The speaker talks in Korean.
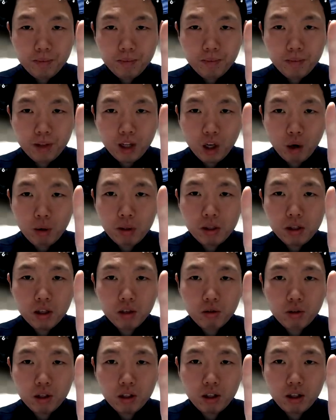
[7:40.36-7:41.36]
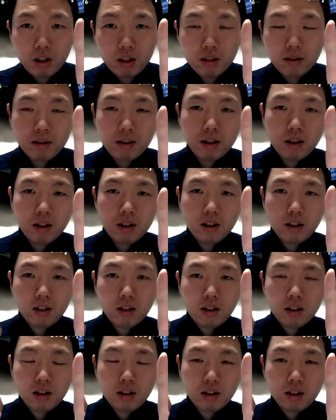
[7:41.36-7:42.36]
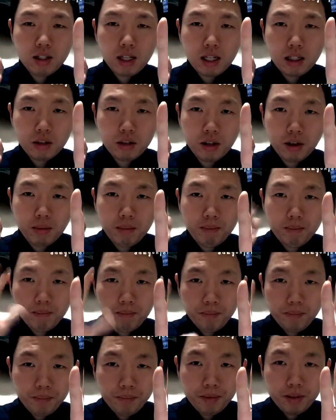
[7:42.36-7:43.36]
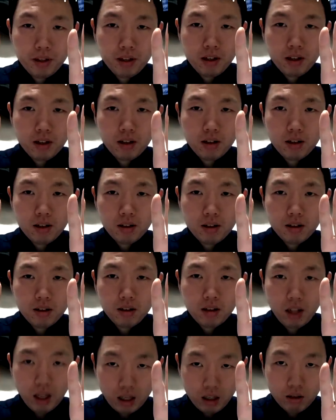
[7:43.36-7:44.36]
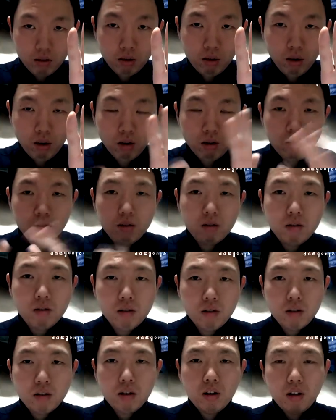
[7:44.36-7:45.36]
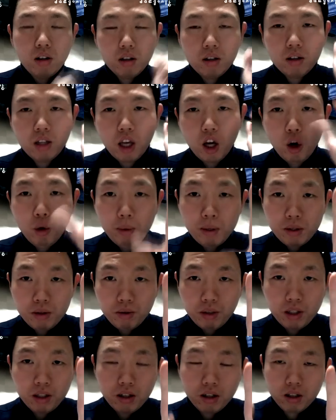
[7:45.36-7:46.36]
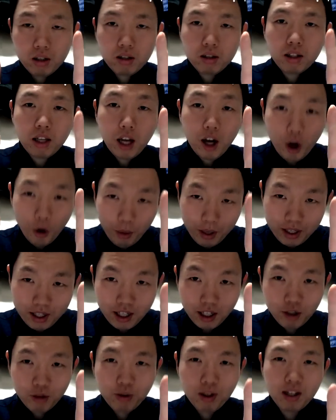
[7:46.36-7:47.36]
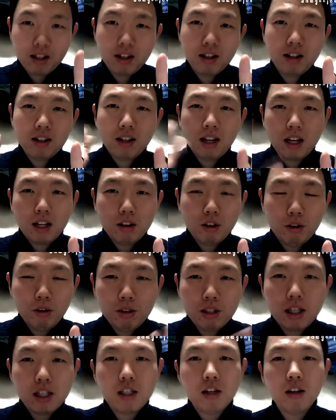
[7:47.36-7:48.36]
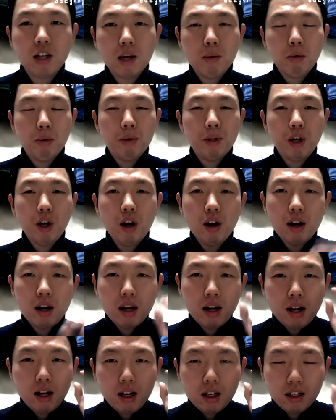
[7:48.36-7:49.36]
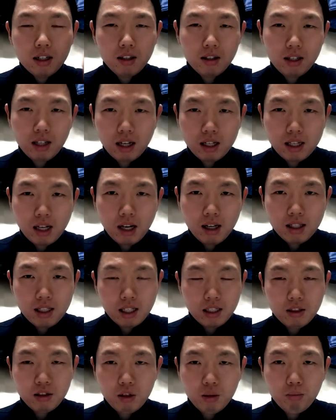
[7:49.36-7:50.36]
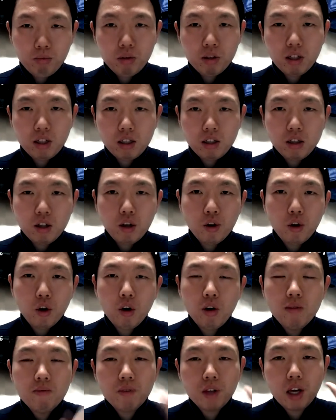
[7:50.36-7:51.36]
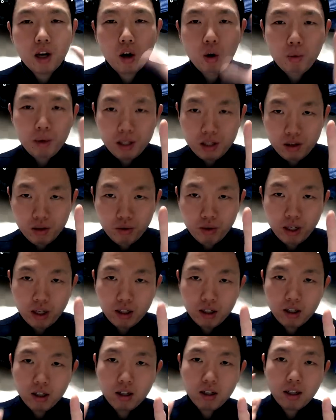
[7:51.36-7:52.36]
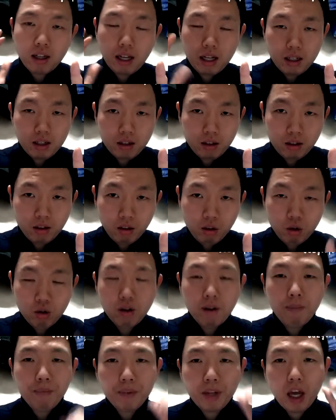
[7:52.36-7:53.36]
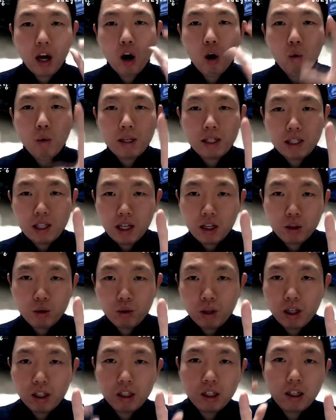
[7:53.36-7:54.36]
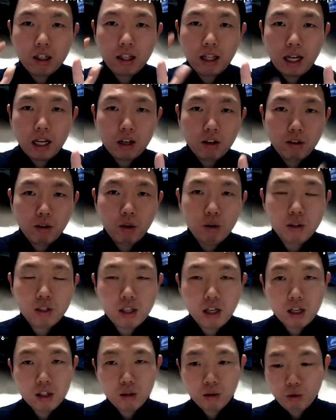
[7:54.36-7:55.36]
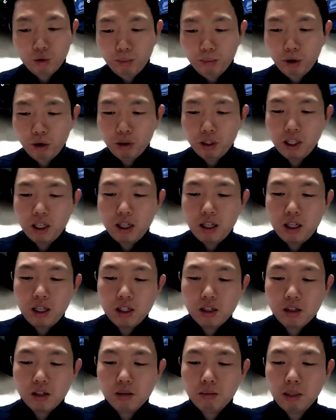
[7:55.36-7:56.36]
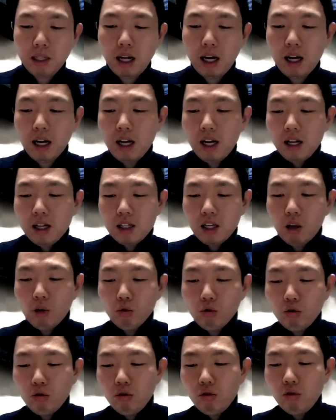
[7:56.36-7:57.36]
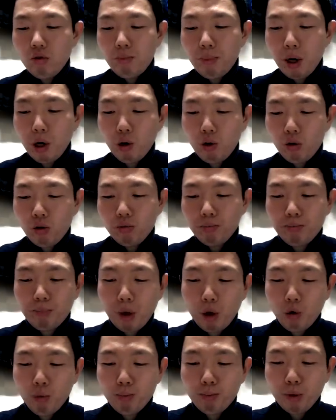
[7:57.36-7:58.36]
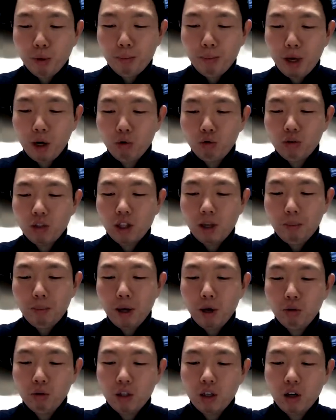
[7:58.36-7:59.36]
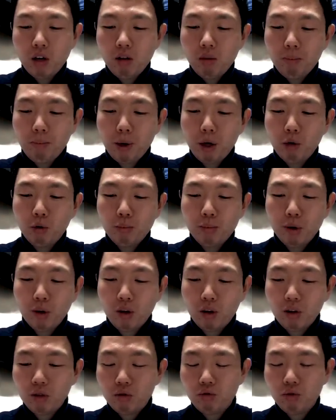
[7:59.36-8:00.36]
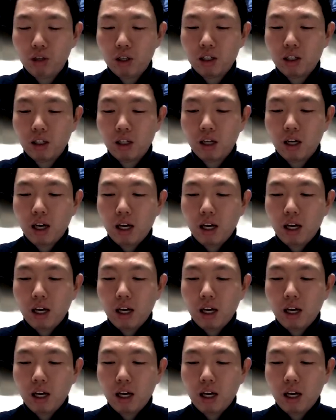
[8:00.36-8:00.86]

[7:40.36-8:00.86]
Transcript: They always stick together 자석처럼 like blue They always stick together They always stick together like b l u e 자 정리해보면요 그들은 항상 자석처럼 붙어 다녀. 영어로 they always stick together like glue. They always stick together like glue. 자, 이 정도 표현이 있었습니다. 자, 오늘 배운, 배운, 배운, 네, 배운이래요. 배운 표현 두 가지